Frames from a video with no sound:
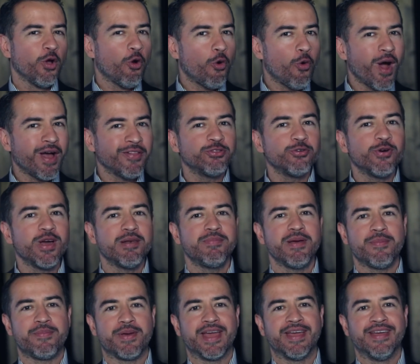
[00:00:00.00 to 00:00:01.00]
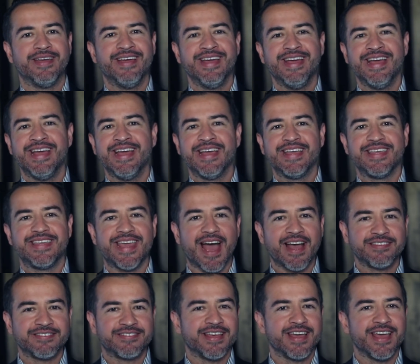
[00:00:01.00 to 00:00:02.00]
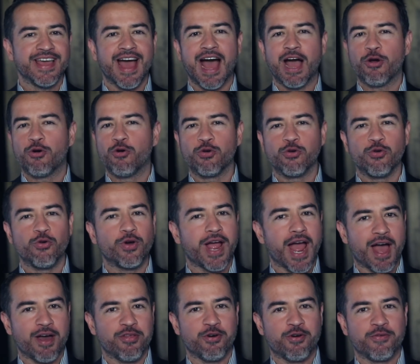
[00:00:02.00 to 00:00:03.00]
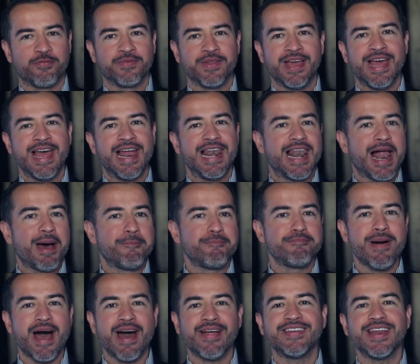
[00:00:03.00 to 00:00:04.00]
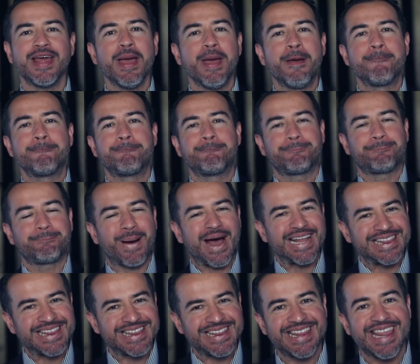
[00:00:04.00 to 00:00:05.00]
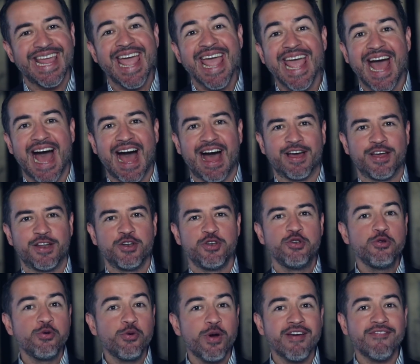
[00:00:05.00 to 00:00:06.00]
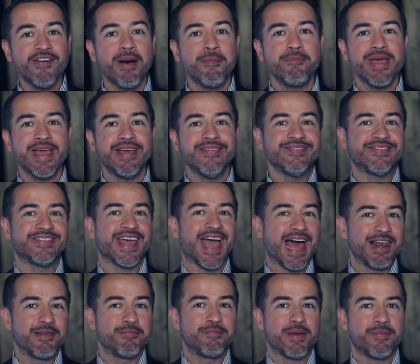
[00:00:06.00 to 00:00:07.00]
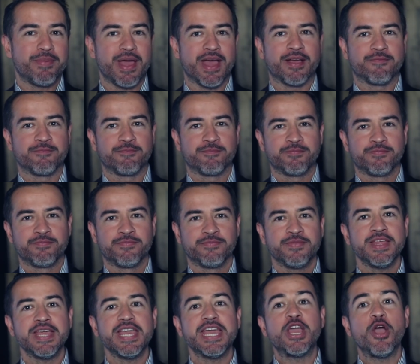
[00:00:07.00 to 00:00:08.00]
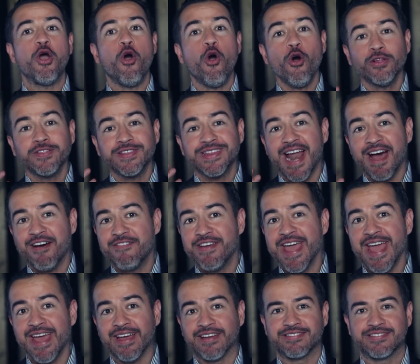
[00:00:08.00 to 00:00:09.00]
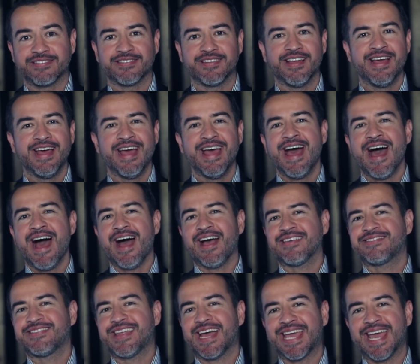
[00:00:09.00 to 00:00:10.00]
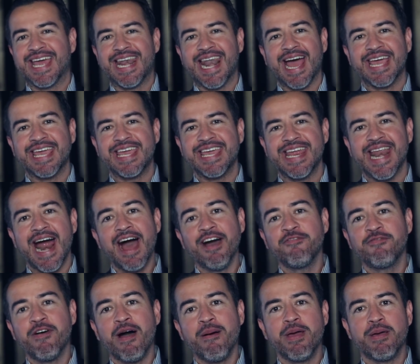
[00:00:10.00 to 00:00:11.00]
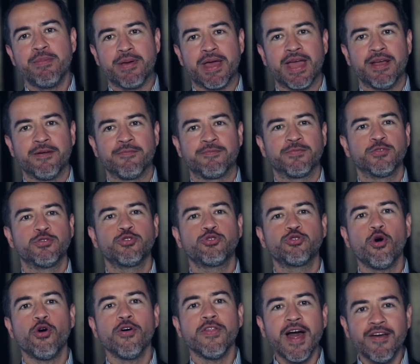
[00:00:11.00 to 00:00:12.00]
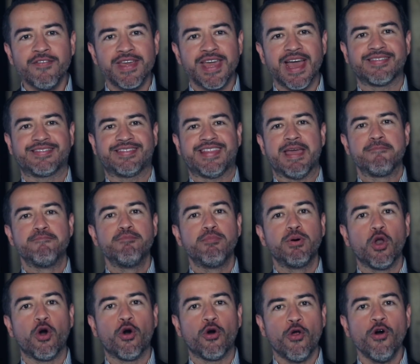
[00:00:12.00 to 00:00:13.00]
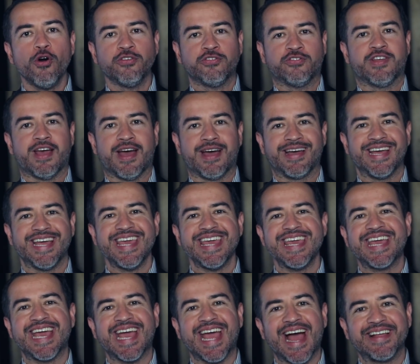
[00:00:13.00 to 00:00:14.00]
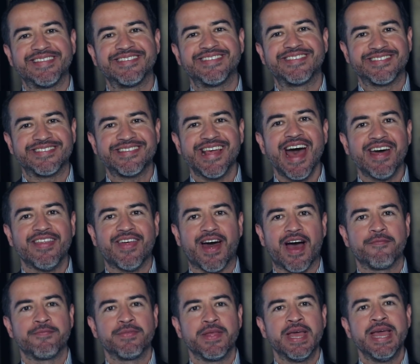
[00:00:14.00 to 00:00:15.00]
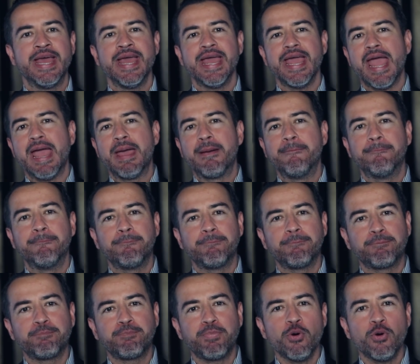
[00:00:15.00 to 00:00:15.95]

Cuando el bebé yace acurrucado, la madre patea nuevamente al bebé y otra vez hasta que la jirafa bebé, todavía temblorosa y cansada, empieza